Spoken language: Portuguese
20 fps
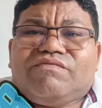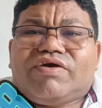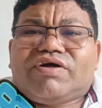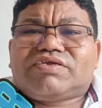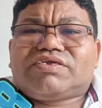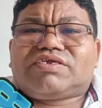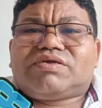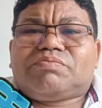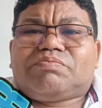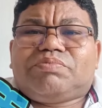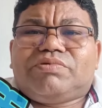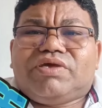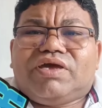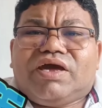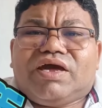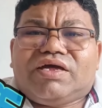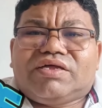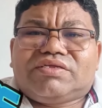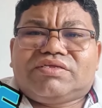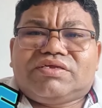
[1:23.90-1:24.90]
Faça
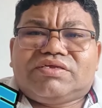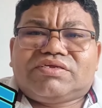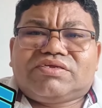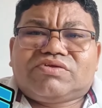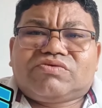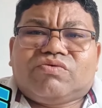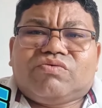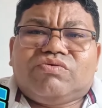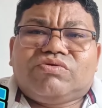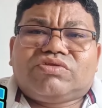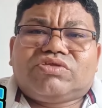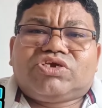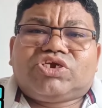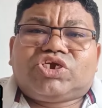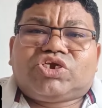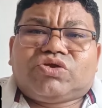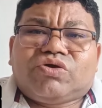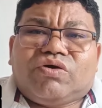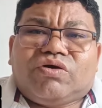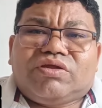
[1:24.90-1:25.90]
piadas, conte
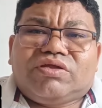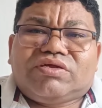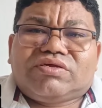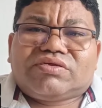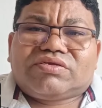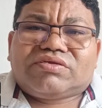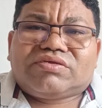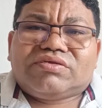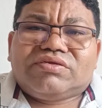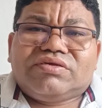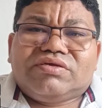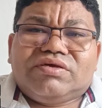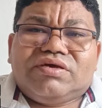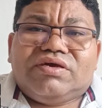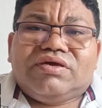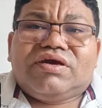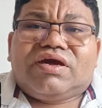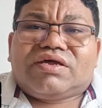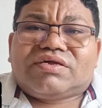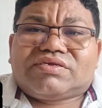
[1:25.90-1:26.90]
histórias
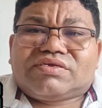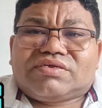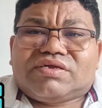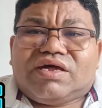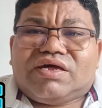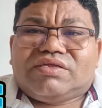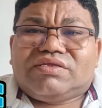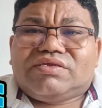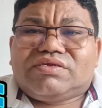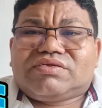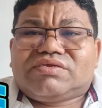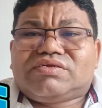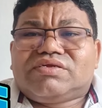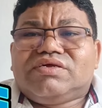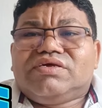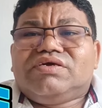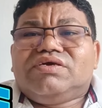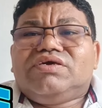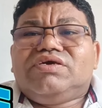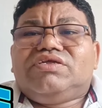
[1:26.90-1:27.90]
engraçadas
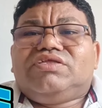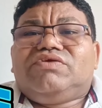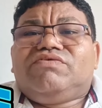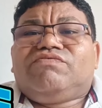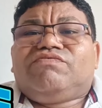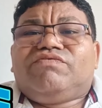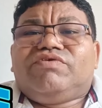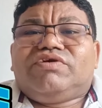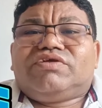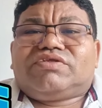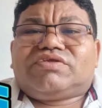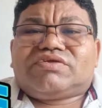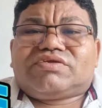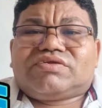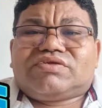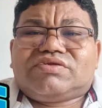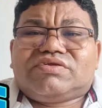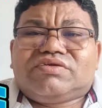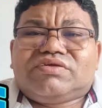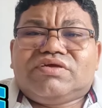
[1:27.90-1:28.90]
e
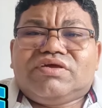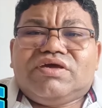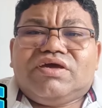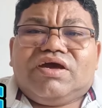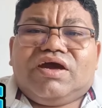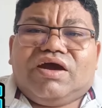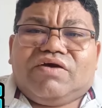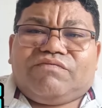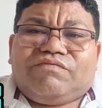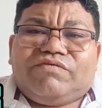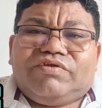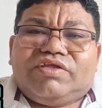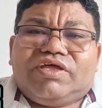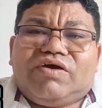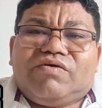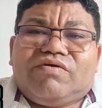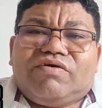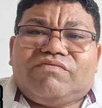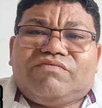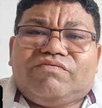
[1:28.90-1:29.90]
divirta-se.
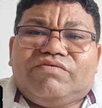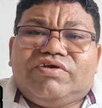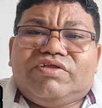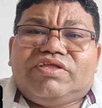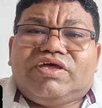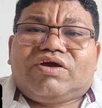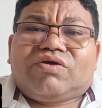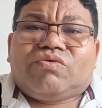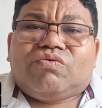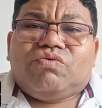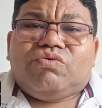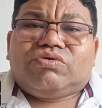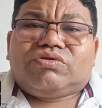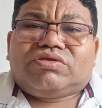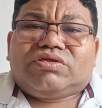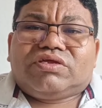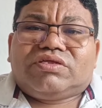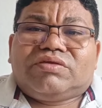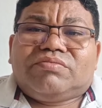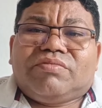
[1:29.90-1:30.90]
Afinal, a vida é
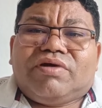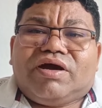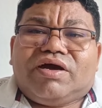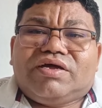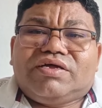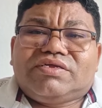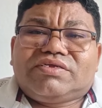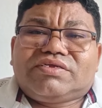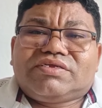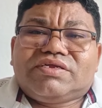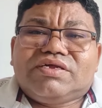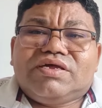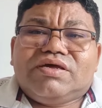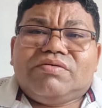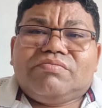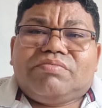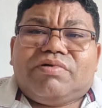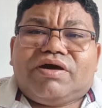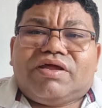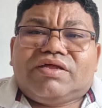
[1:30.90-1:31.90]
curta demais
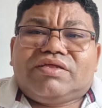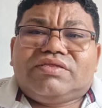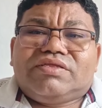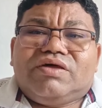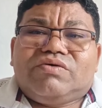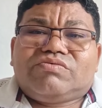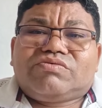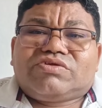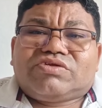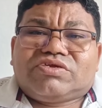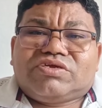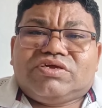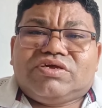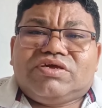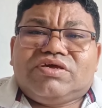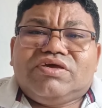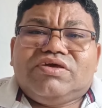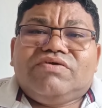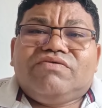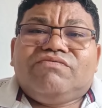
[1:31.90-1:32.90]
para não
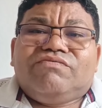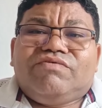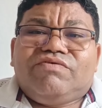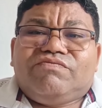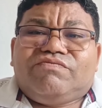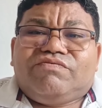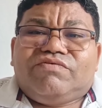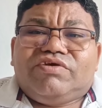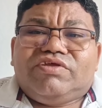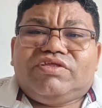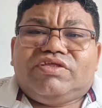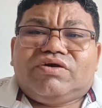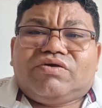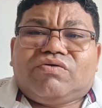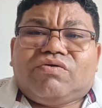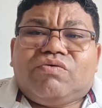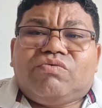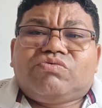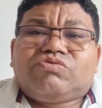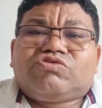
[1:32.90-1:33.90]
ser vivida
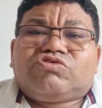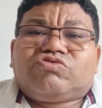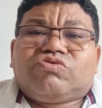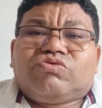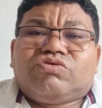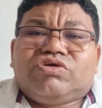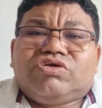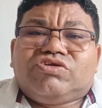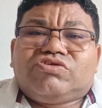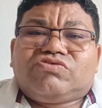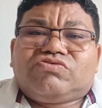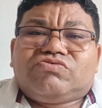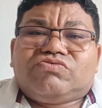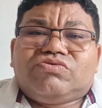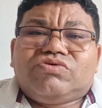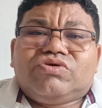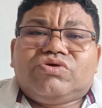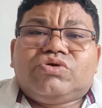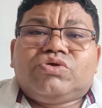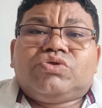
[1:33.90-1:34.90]
com um
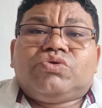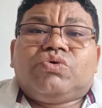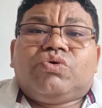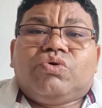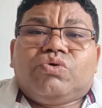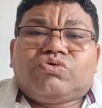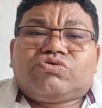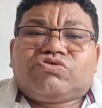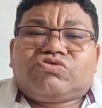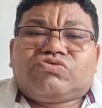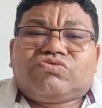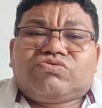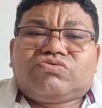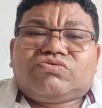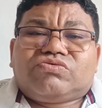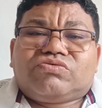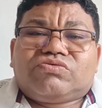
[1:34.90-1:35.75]
sorriso no rosto.